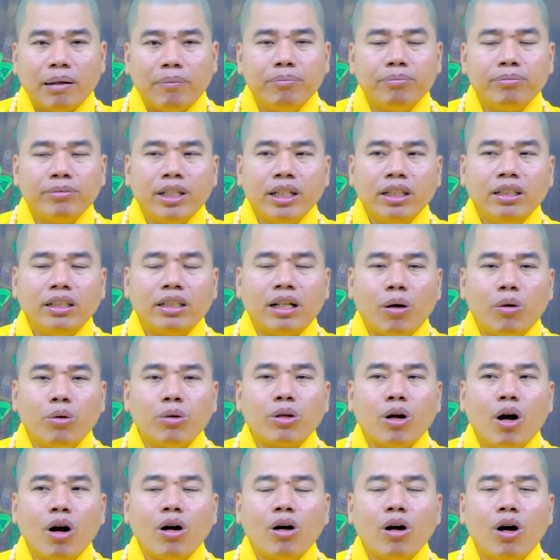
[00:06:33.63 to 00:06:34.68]
chăm chích
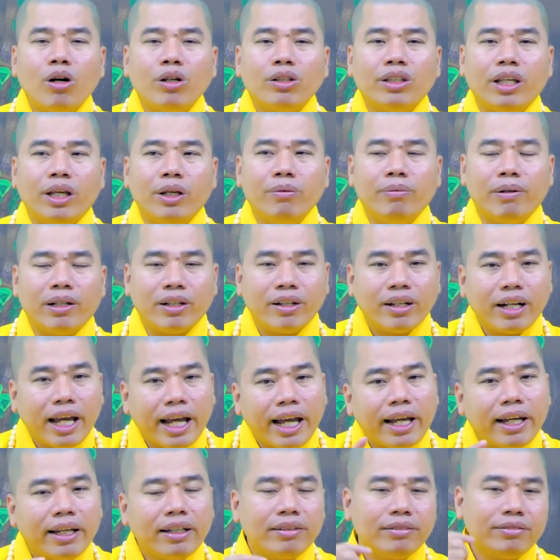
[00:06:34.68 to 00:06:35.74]
câu có khó chịu mà nó
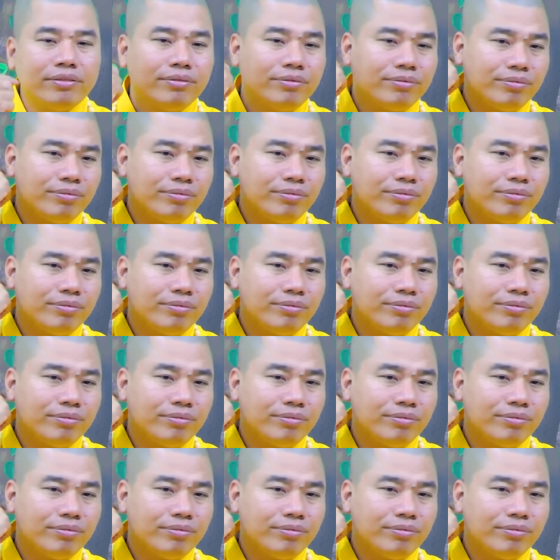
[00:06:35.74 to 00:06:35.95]
ra.